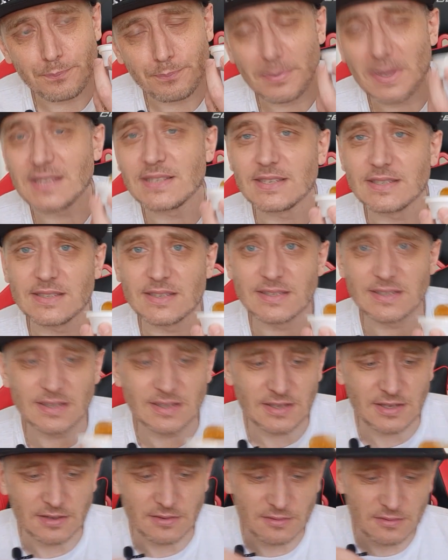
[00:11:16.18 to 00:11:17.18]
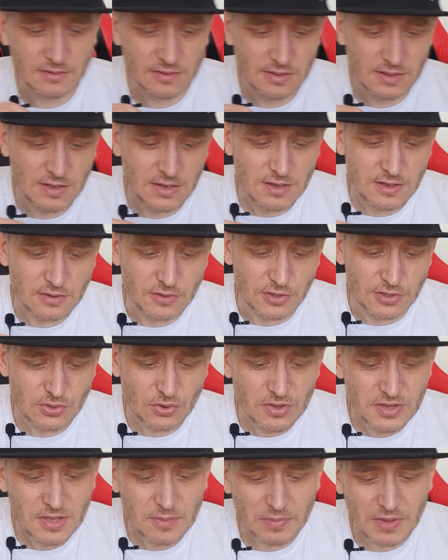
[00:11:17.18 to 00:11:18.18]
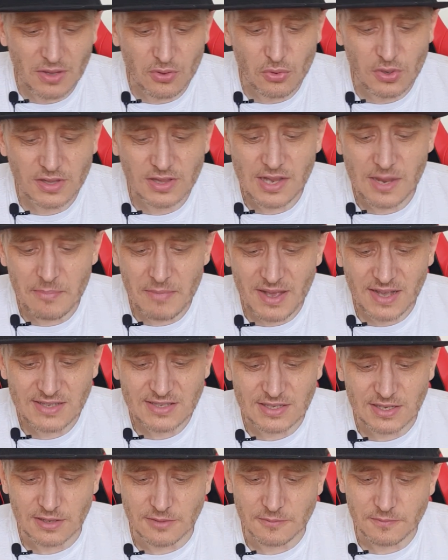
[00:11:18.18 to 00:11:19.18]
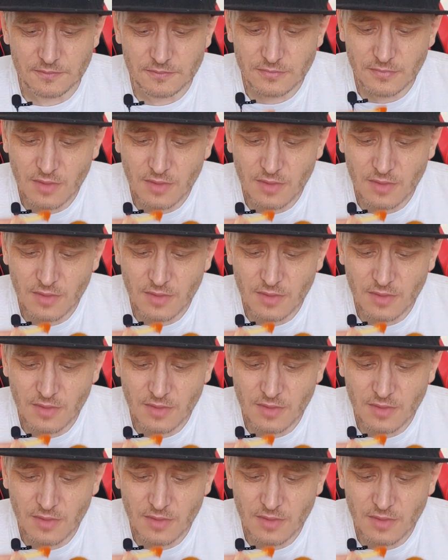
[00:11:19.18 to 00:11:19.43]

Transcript: 5 из 10. То есть он неплохой для мяса,